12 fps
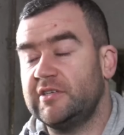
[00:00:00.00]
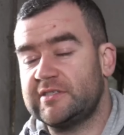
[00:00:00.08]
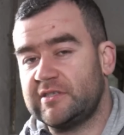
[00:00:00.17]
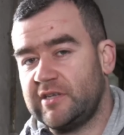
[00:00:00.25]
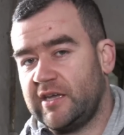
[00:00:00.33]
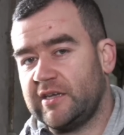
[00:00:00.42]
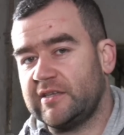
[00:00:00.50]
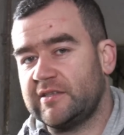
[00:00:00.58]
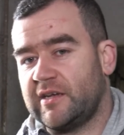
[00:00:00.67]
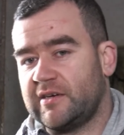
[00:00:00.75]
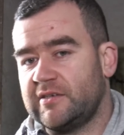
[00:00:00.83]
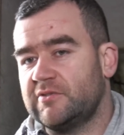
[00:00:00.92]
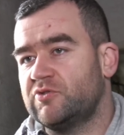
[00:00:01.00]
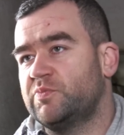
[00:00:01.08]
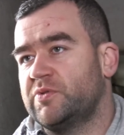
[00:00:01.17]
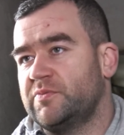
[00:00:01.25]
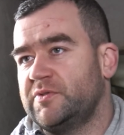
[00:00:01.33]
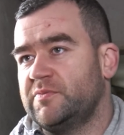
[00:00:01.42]
Istnieje na rynku
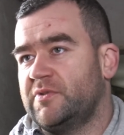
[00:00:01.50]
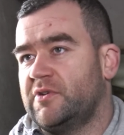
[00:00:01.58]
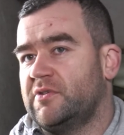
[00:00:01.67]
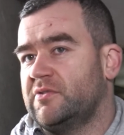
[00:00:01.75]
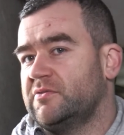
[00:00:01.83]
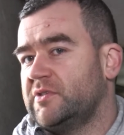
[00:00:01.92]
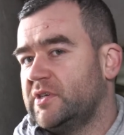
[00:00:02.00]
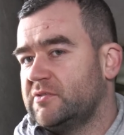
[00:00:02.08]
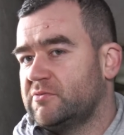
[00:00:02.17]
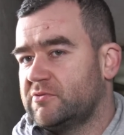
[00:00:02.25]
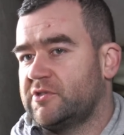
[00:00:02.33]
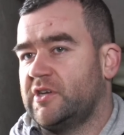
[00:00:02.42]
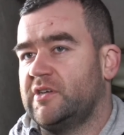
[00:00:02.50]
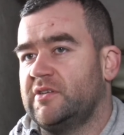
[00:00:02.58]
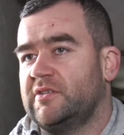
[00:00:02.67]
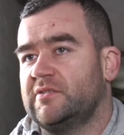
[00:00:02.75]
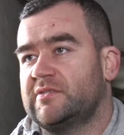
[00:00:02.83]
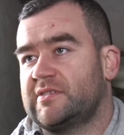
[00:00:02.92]
pomimo
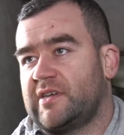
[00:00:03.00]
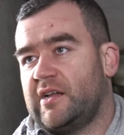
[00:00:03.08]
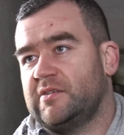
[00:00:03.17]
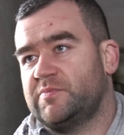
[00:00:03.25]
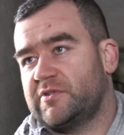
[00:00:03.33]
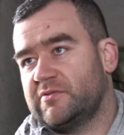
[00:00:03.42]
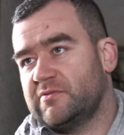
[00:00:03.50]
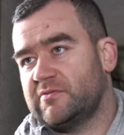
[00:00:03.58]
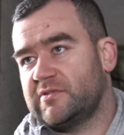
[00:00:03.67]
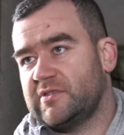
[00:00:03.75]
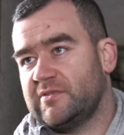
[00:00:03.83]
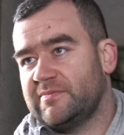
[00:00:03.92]
niedużej skali produkcji.